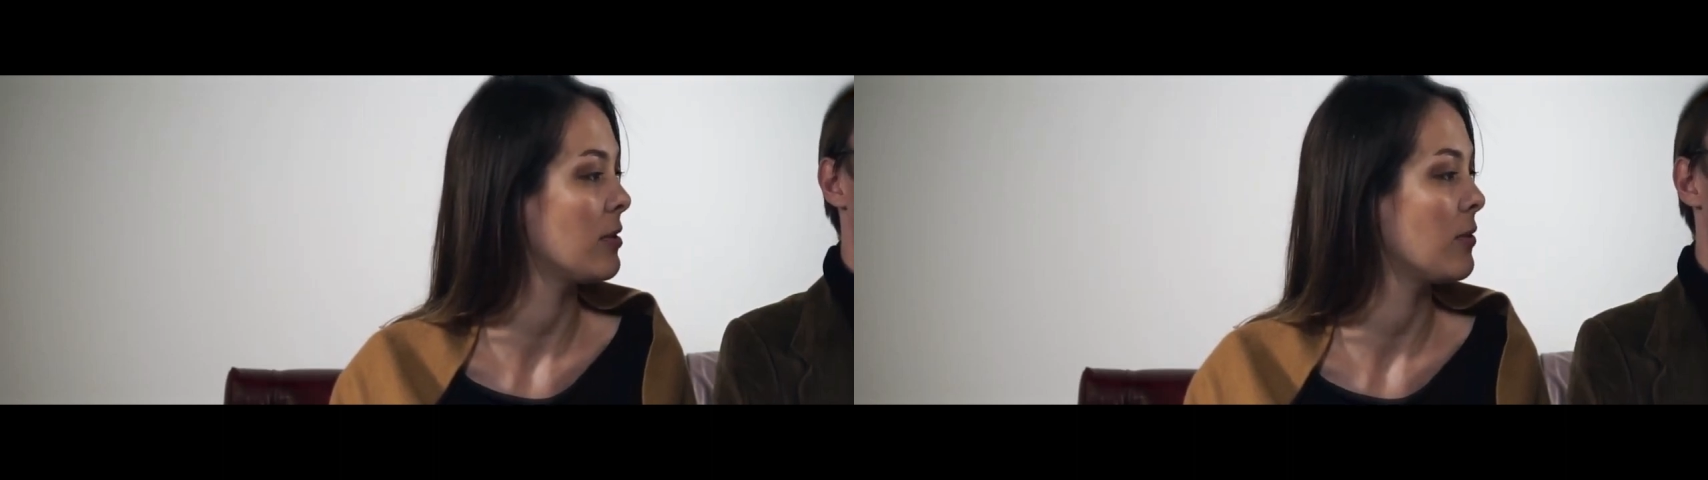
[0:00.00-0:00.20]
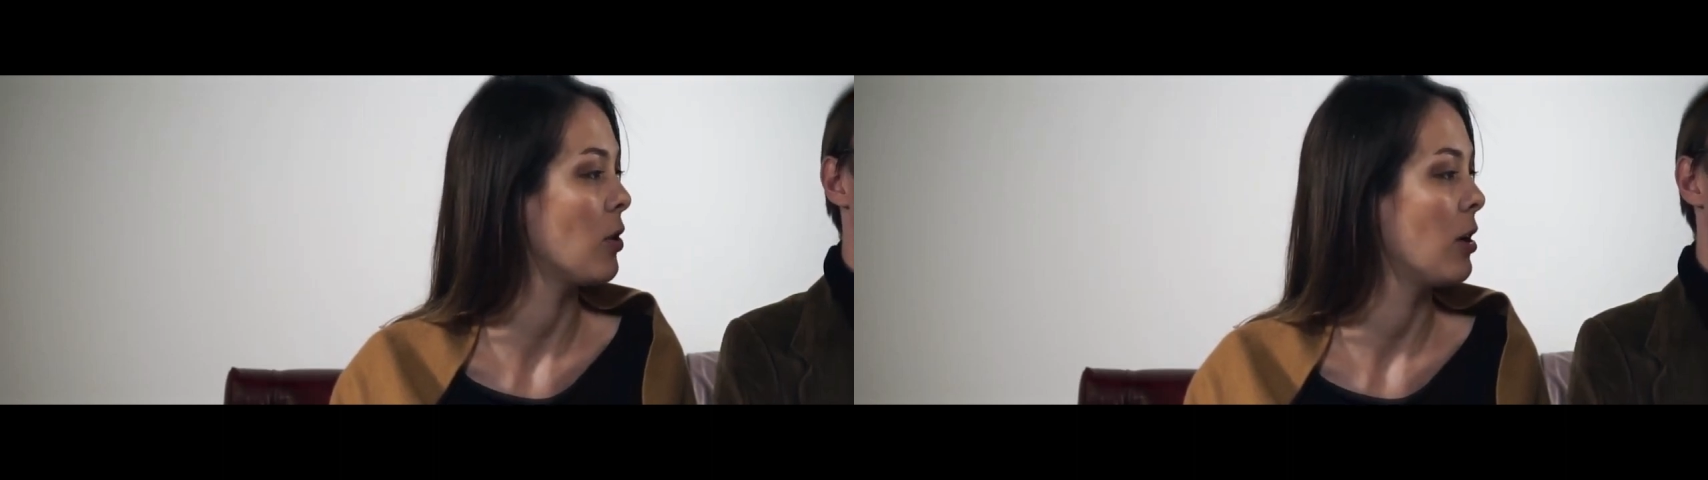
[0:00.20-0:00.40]

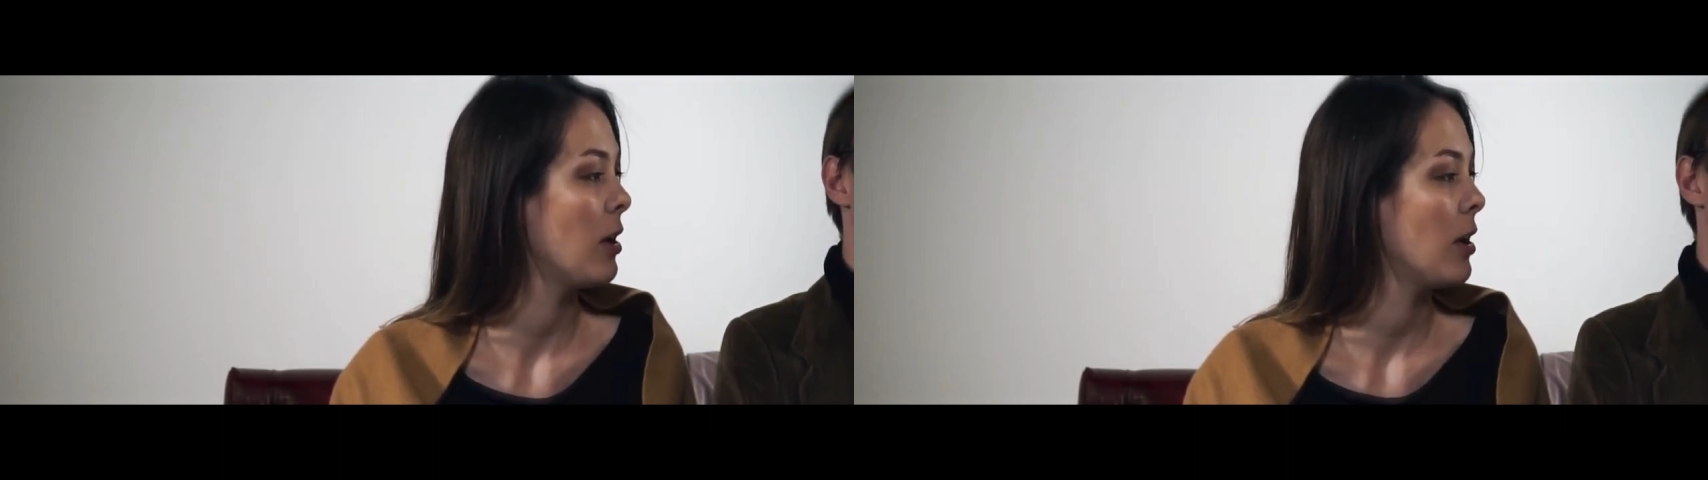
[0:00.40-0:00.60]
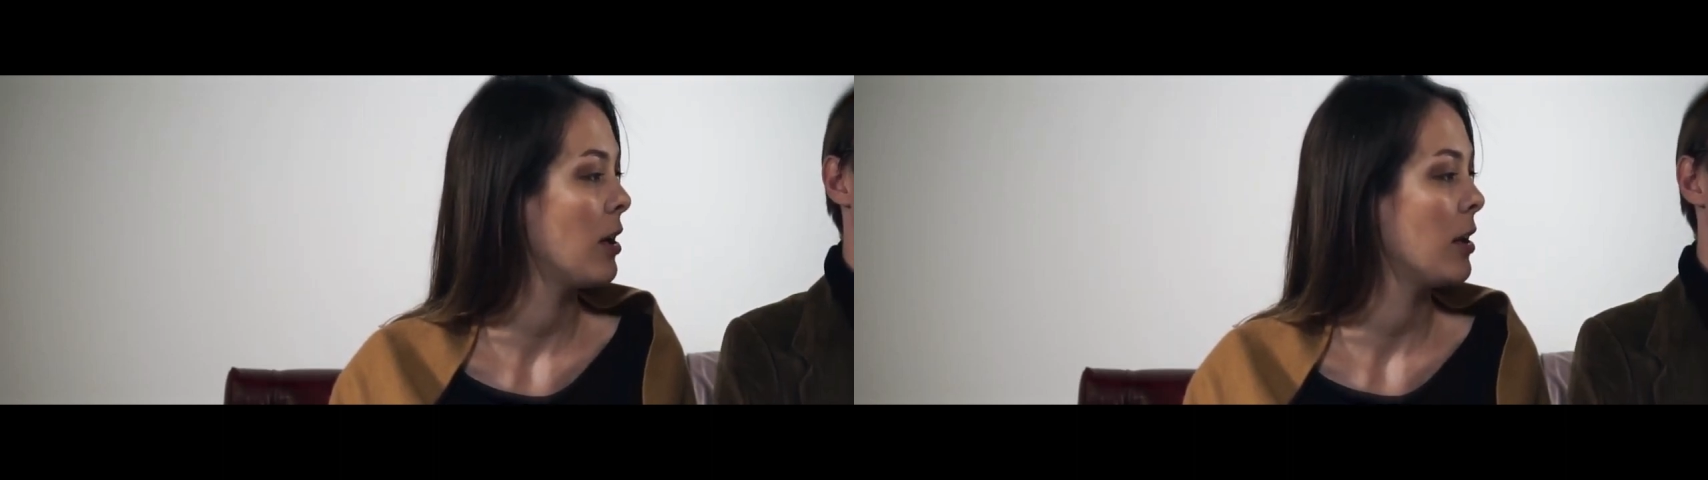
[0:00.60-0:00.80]
его
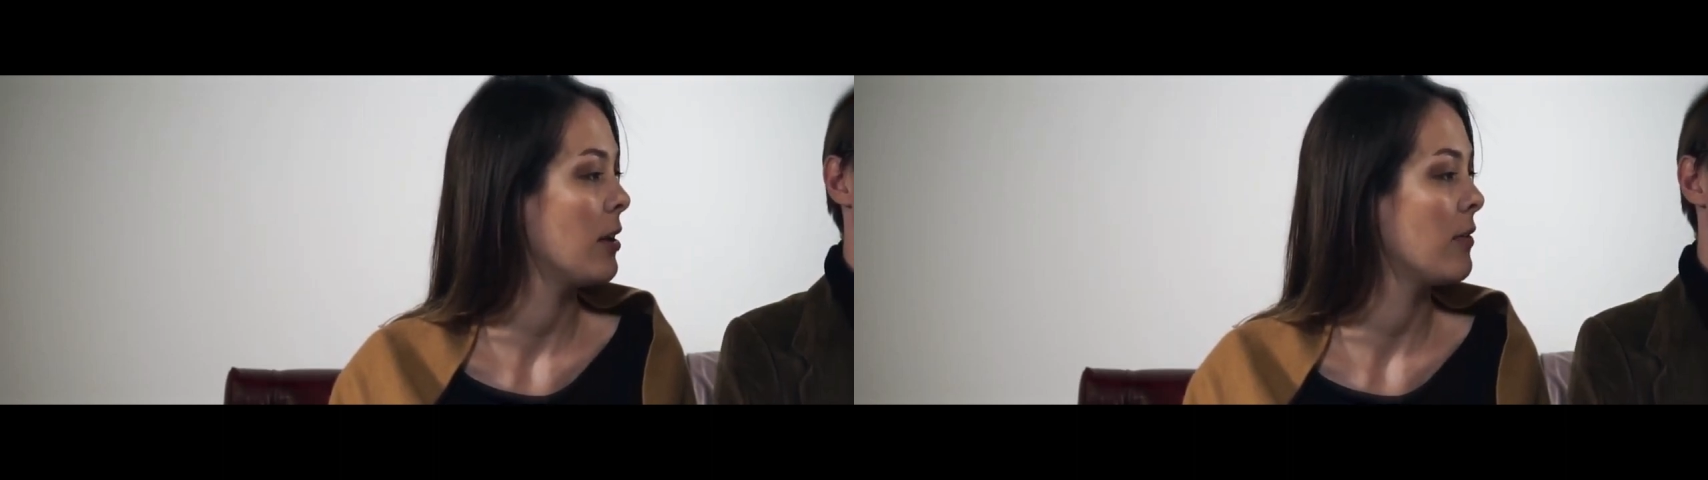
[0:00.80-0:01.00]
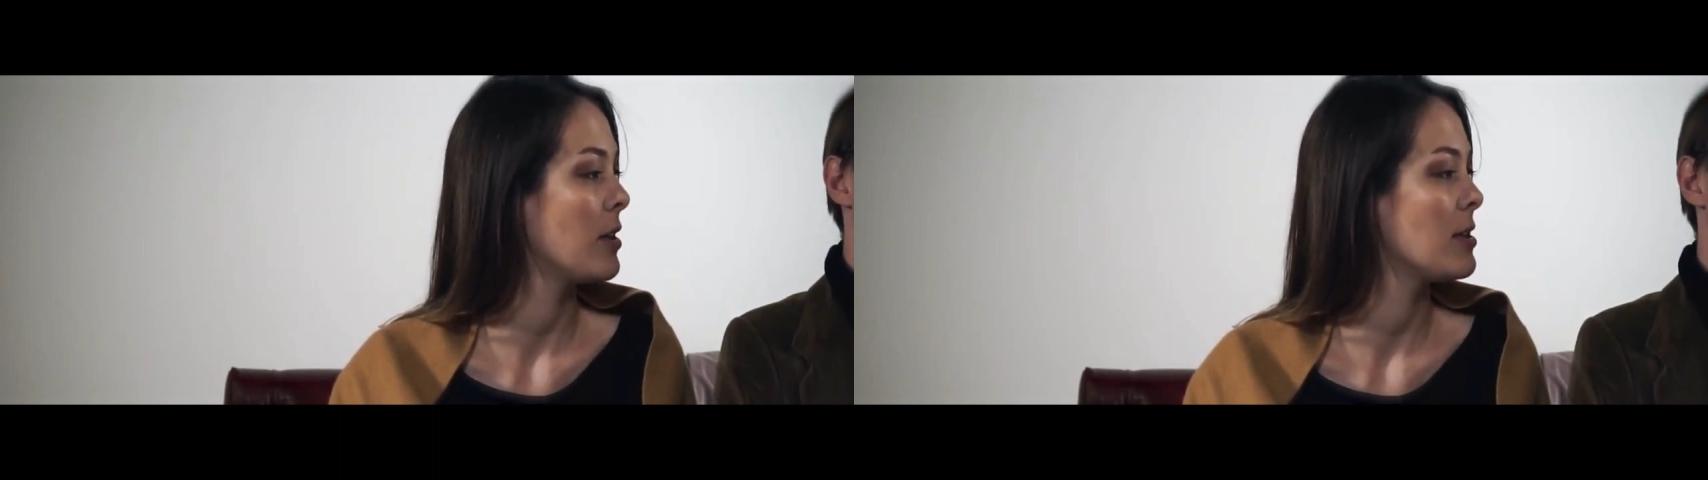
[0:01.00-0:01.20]

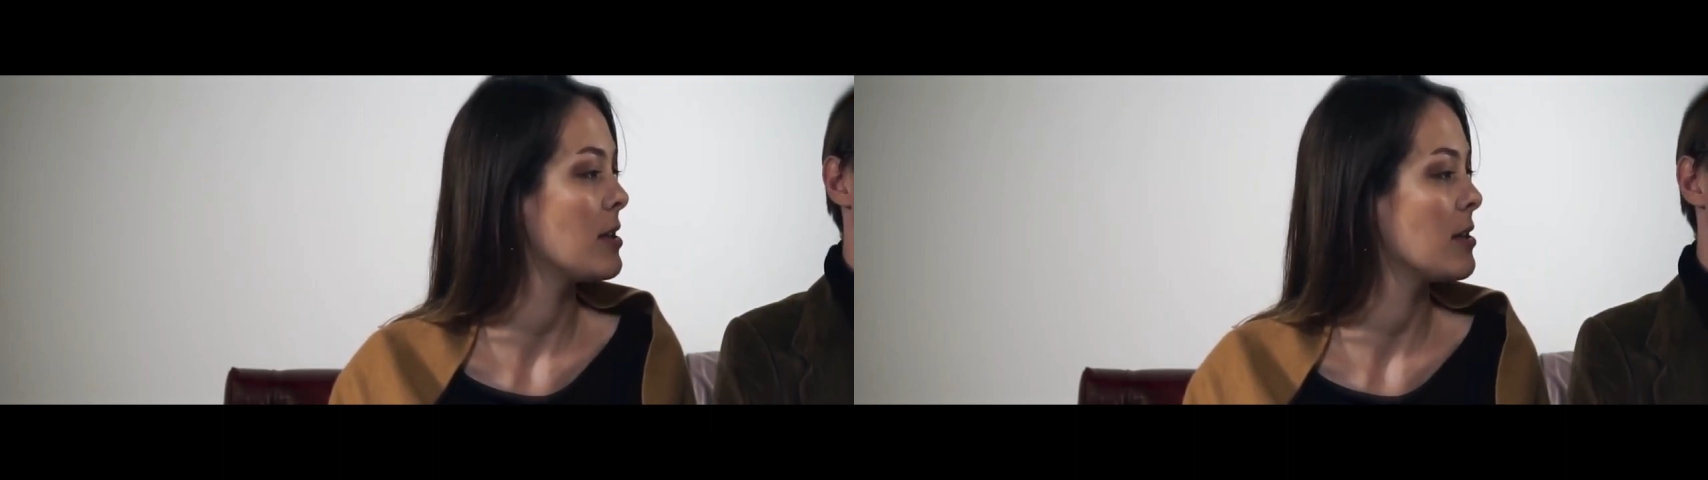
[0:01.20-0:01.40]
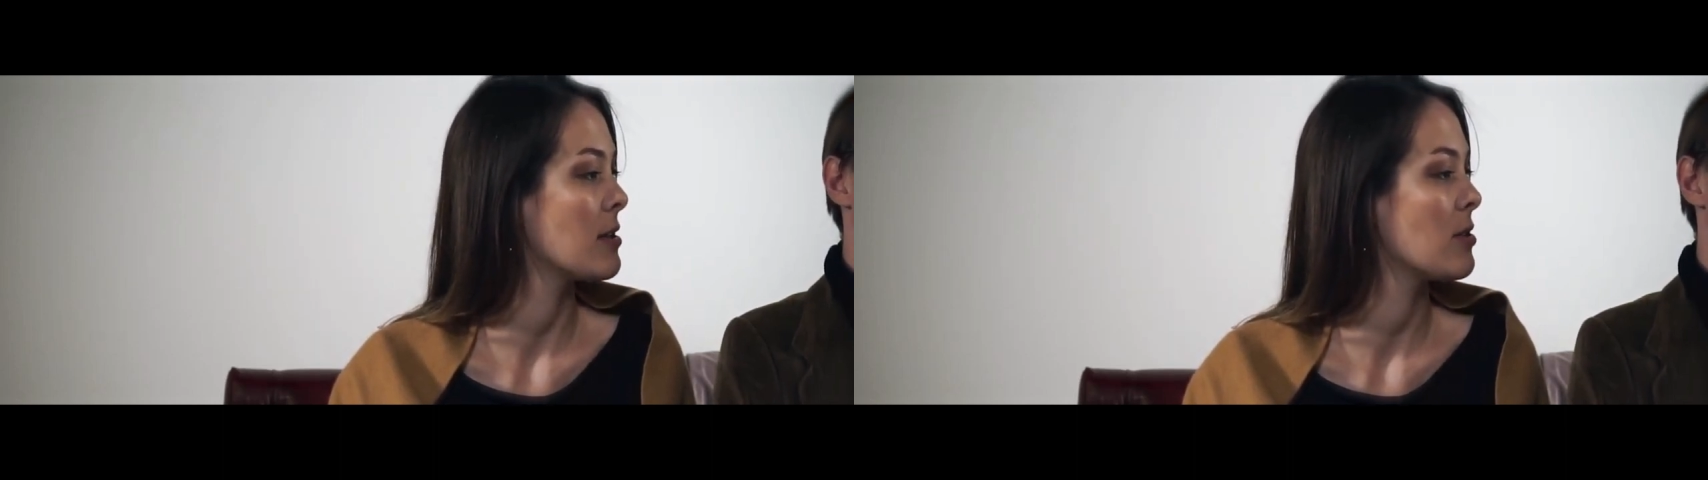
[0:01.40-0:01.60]
Иван
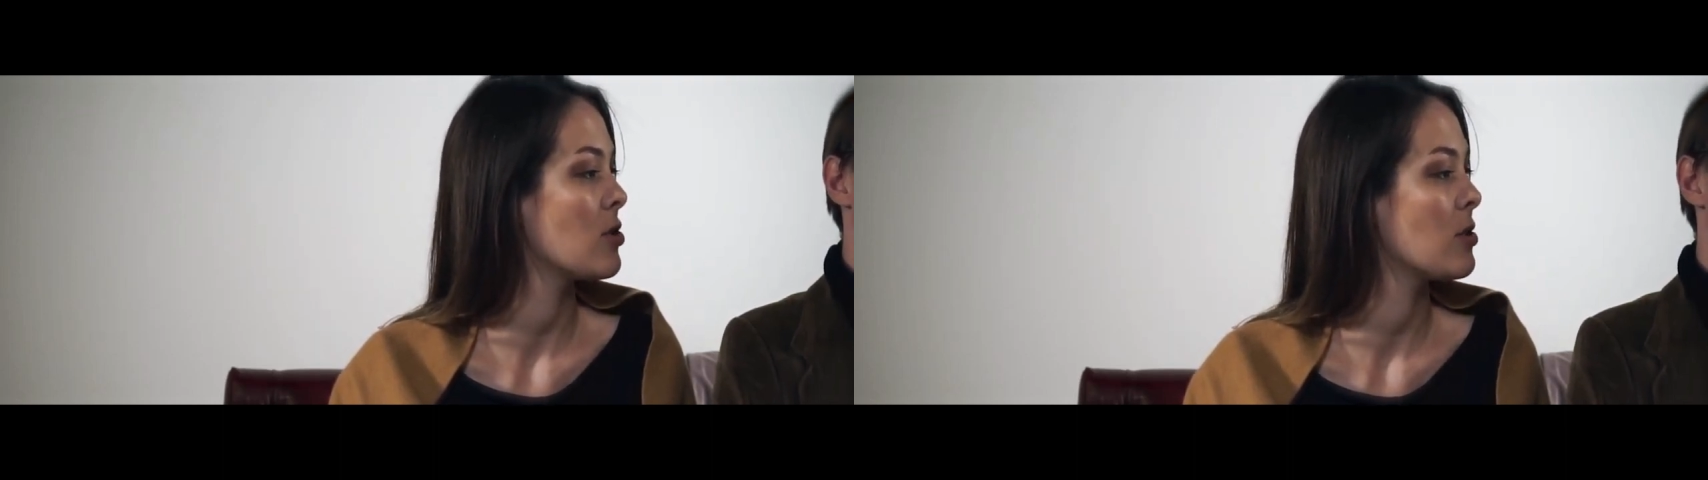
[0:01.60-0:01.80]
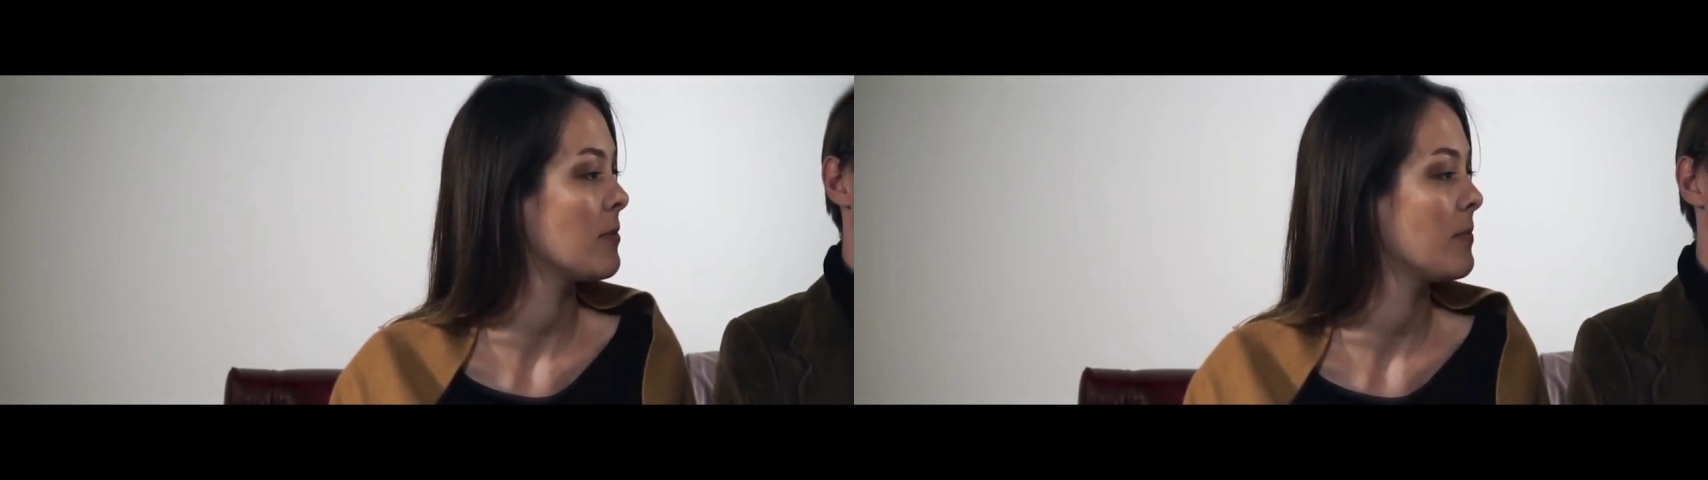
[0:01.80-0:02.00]

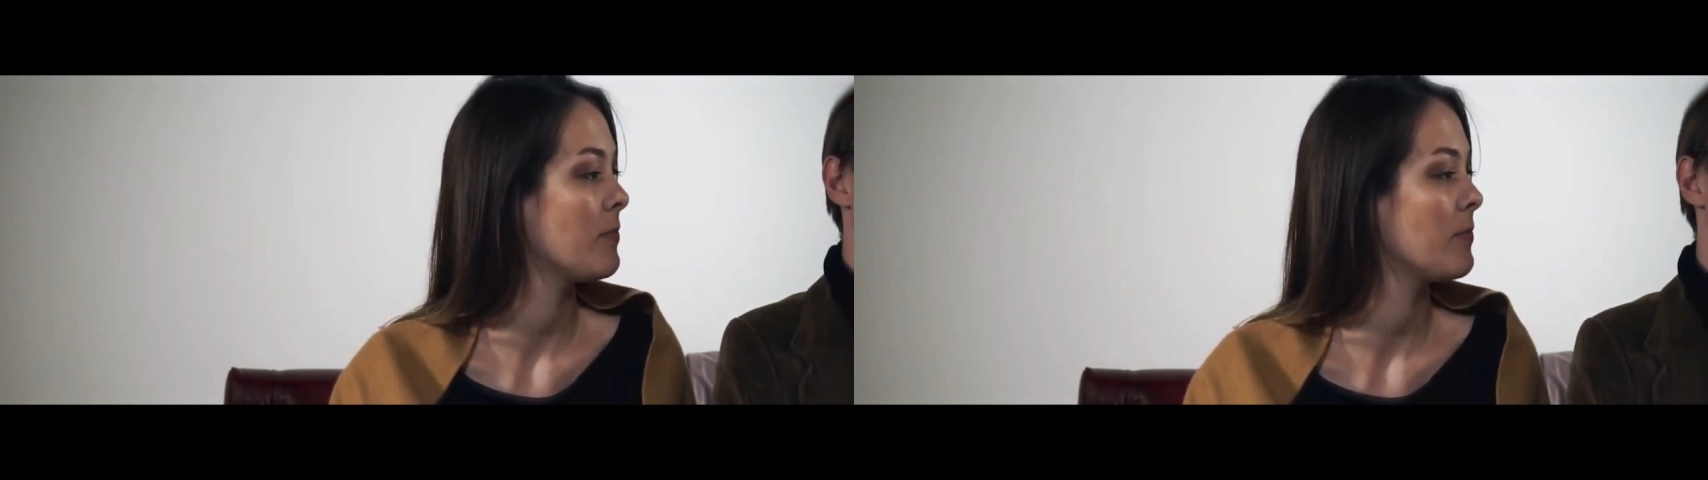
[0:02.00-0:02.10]
Денисович.